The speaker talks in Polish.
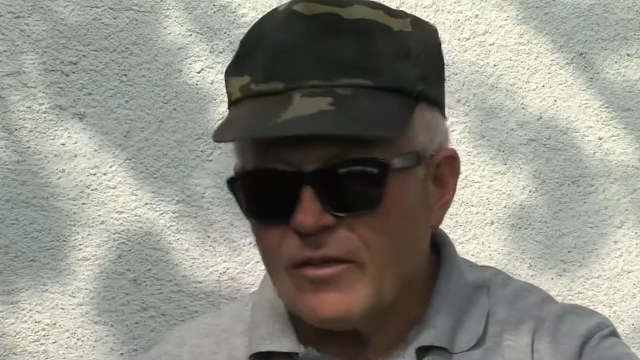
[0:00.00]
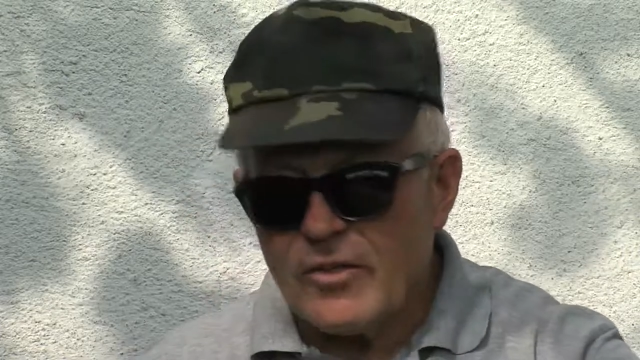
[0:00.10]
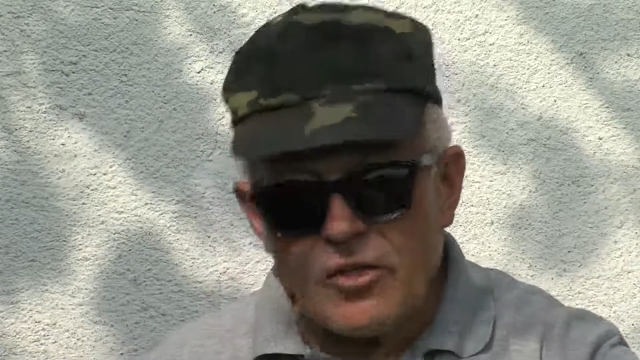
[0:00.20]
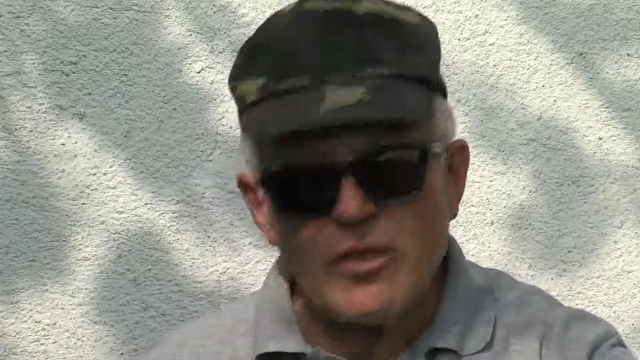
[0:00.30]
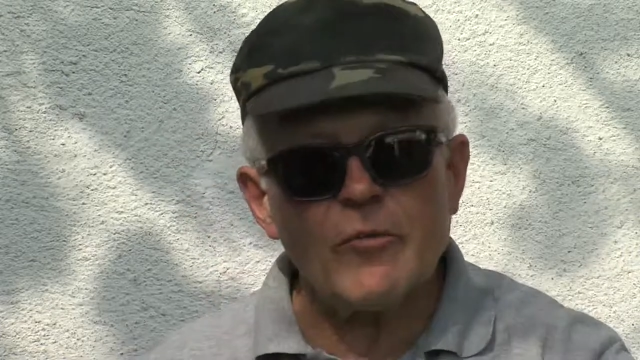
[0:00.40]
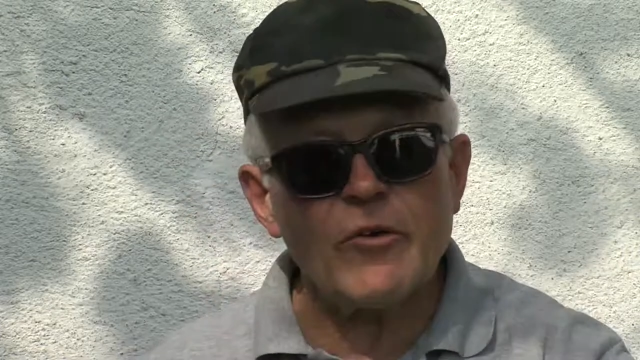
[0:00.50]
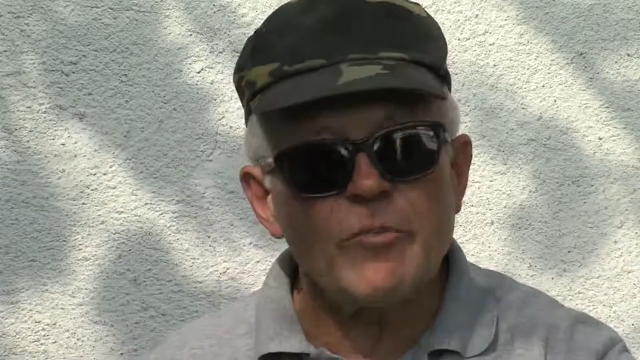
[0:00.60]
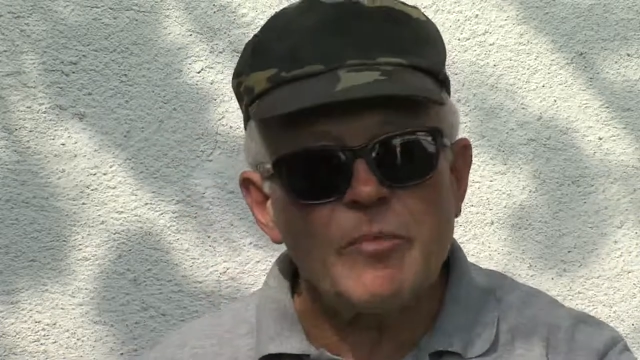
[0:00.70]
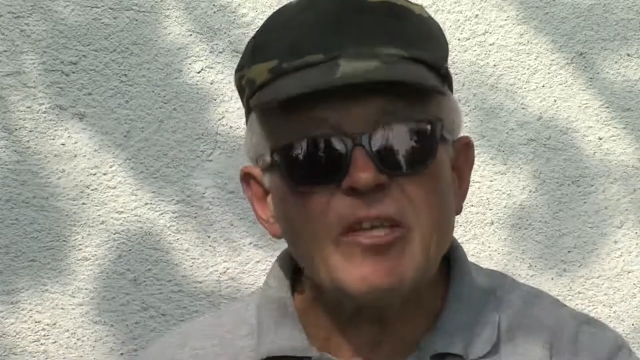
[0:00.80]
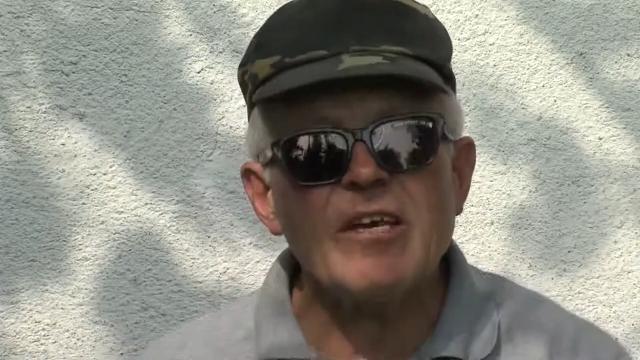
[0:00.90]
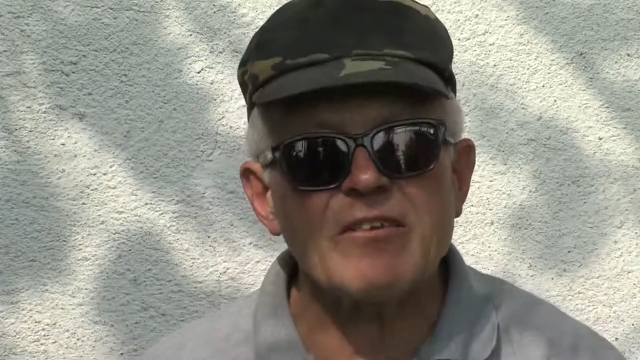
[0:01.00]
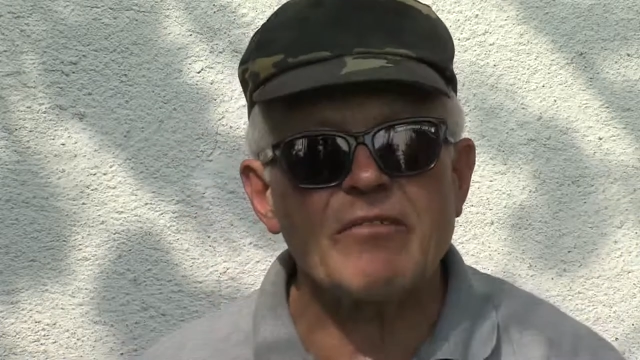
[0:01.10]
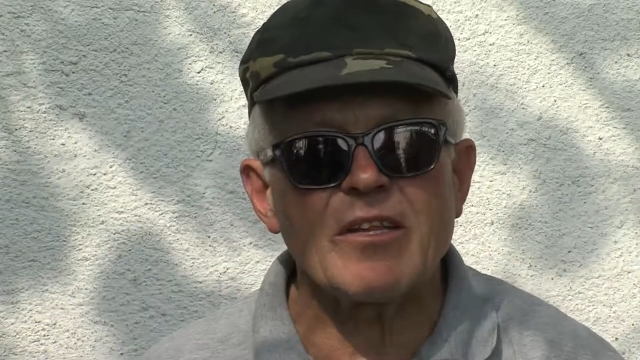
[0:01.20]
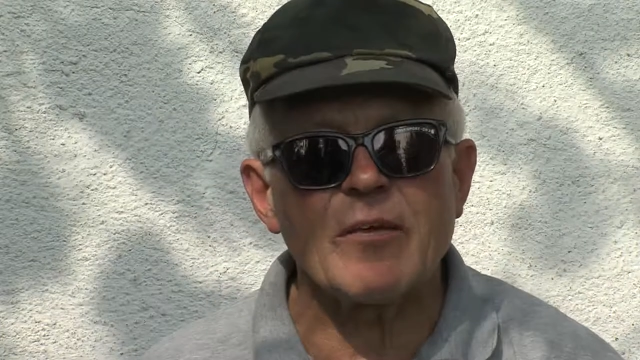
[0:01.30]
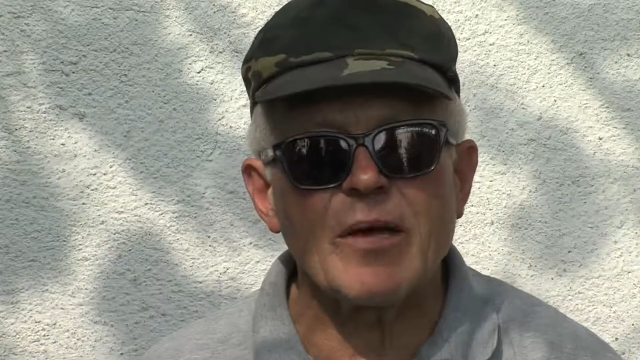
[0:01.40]
I mnie
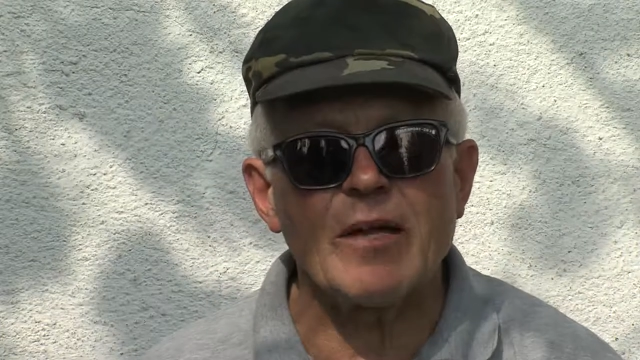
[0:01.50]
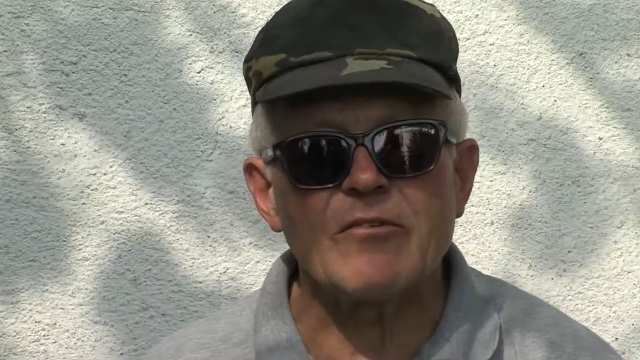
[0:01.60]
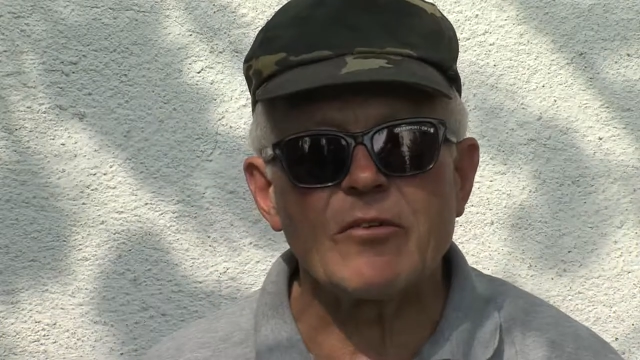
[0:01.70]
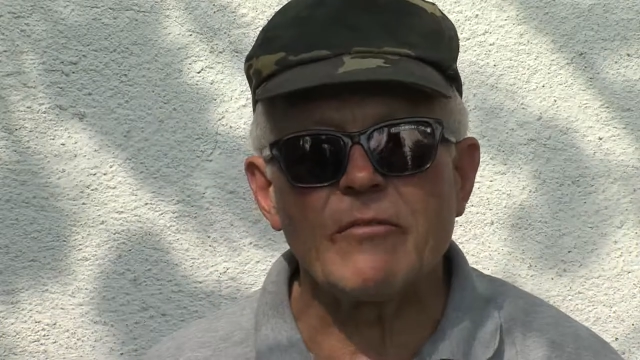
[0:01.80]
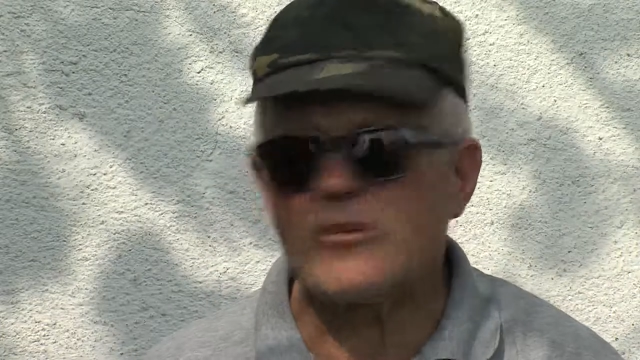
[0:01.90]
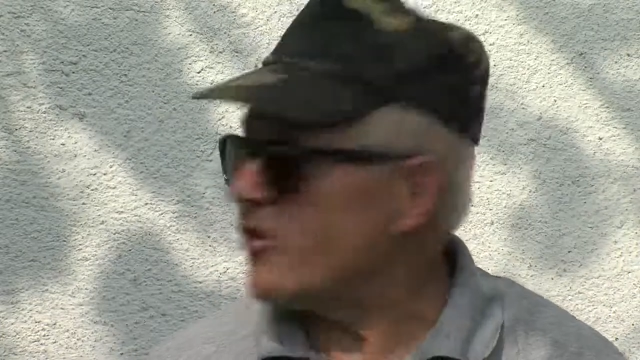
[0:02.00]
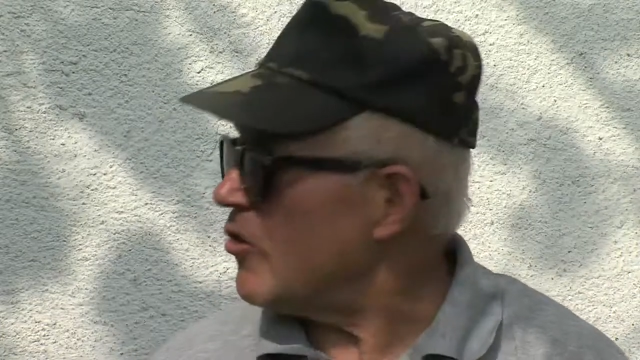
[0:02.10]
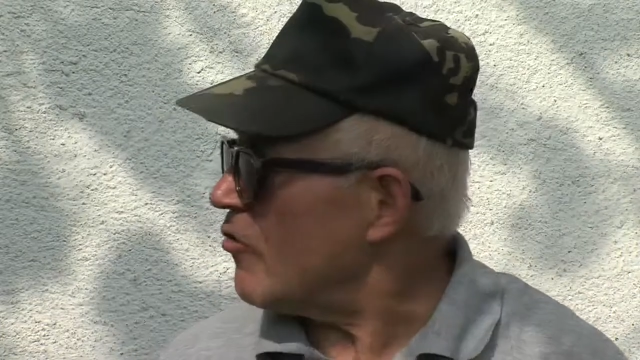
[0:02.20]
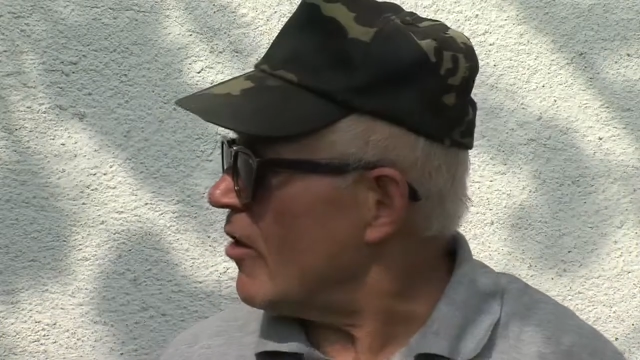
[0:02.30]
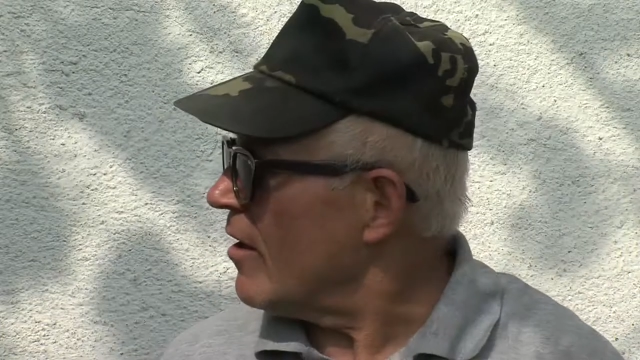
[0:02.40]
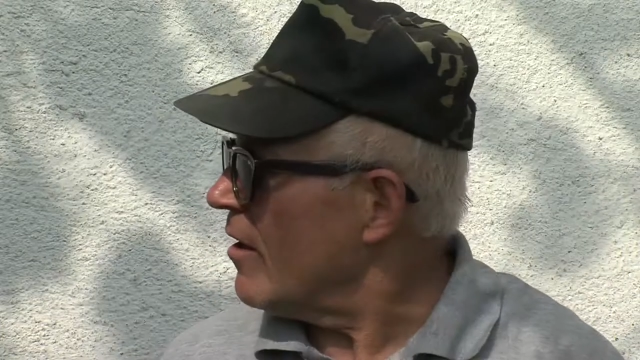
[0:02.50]
zawiadamiali, co najważniejsze.